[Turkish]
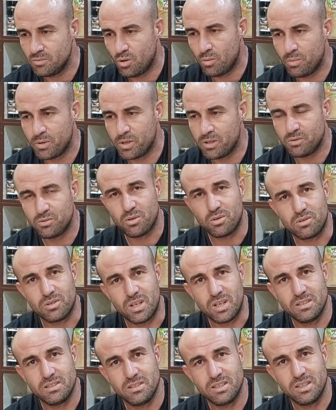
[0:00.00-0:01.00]

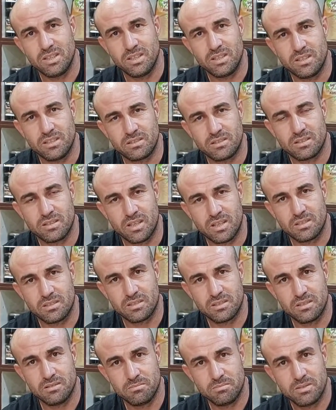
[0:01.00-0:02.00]
operasyonla e,
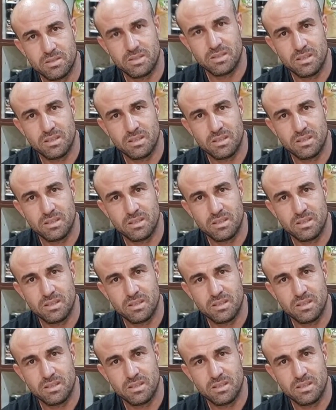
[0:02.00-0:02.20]
kısalaştırılıp